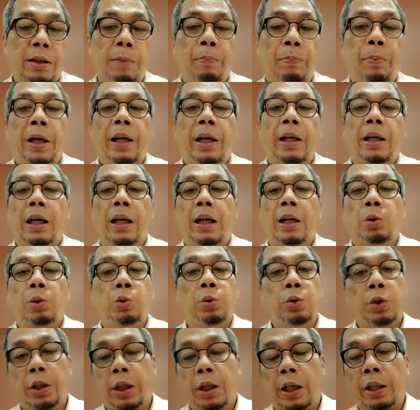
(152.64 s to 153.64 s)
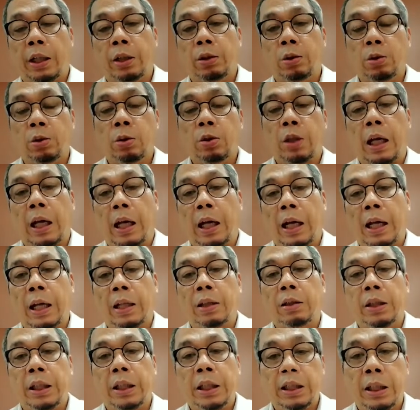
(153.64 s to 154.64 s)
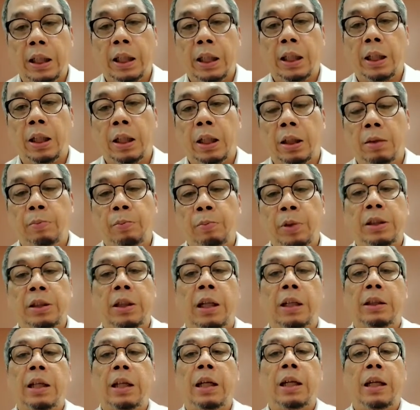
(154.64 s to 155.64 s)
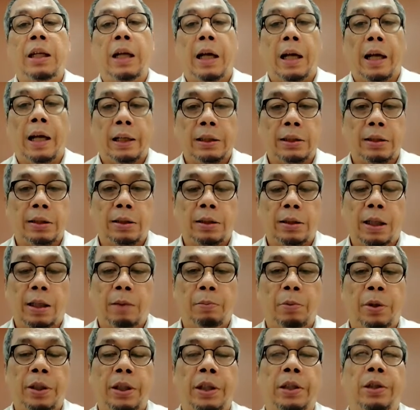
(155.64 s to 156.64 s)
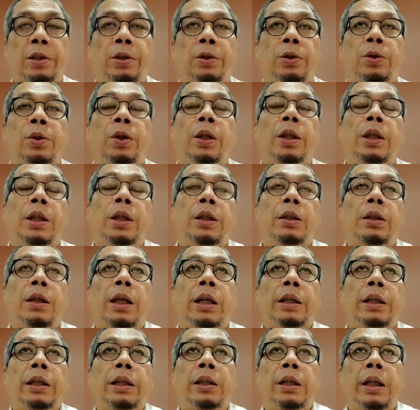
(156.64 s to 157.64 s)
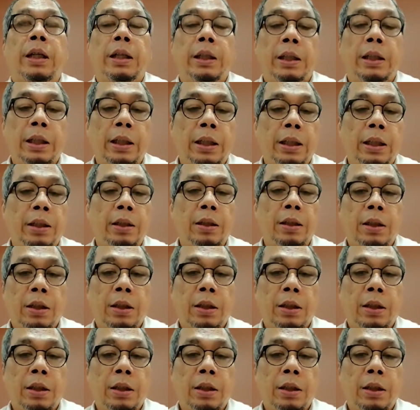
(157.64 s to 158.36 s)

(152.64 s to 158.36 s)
kepada Rusia itu sangat tinggi, misalnya gas ya begitu. Nah kita ini